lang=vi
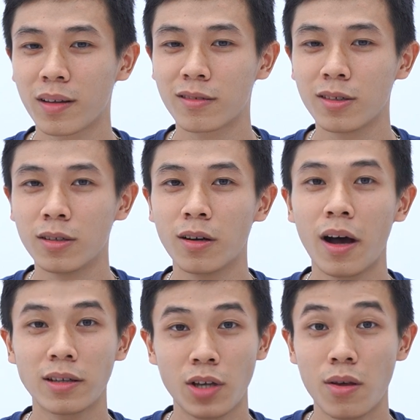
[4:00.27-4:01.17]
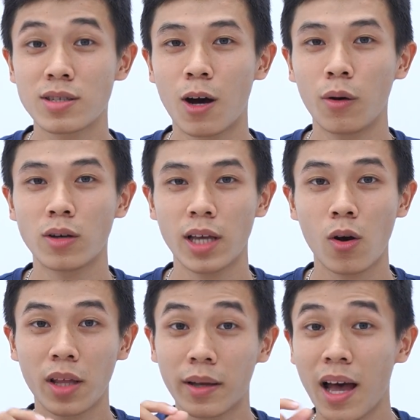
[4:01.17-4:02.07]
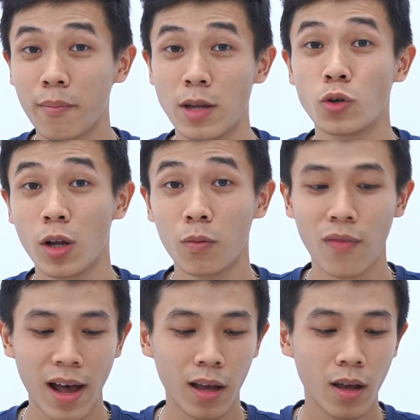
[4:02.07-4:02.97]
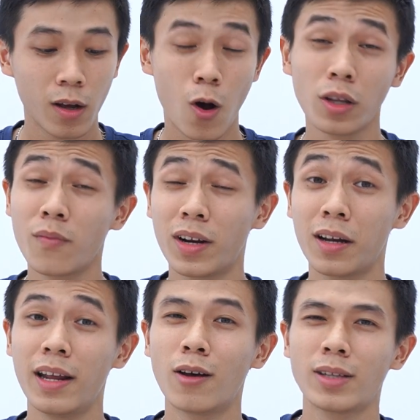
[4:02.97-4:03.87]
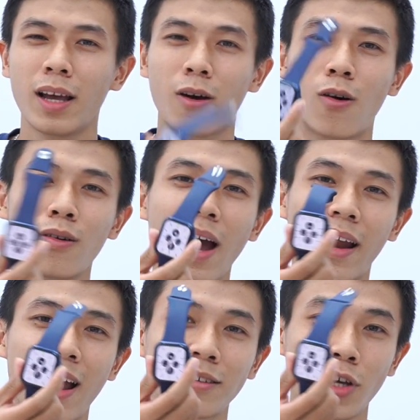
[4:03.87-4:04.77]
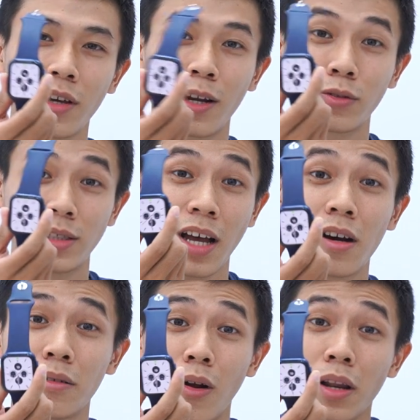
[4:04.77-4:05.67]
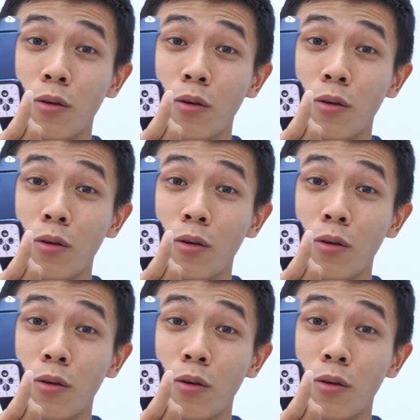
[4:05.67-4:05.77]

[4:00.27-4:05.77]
mà từ Series 6 thì nó sẽ có thêm cảm biến chuyển động và có thêm vật lý, nó sẽ có khả năng tracking nó chính xác hơn, đó là